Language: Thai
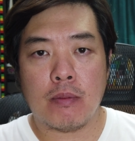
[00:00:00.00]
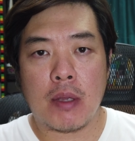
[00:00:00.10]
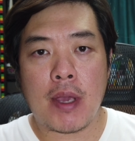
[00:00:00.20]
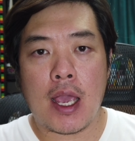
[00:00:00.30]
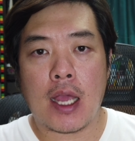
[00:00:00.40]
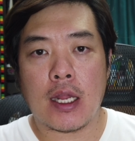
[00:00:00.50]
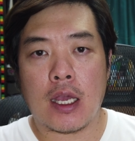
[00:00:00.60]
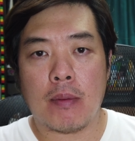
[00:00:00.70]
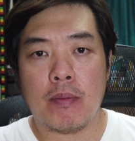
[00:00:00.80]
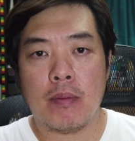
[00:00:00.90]
ไม่แพงนะ
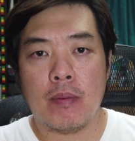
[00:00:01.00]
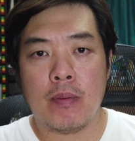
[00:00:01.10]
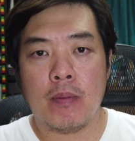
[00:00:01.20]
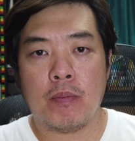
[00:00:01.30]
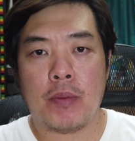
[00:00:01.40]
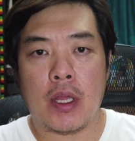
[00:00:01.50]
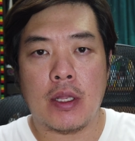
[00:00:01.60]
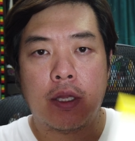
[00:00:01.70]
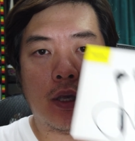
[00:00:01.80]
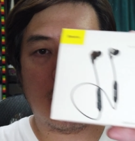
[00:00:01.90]
ครับ เป็น
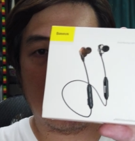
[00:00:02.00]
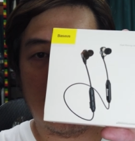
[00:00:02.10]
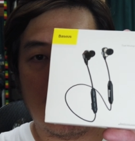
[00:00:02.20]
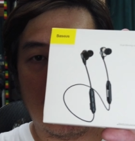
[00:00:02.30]
ยี่ห้อ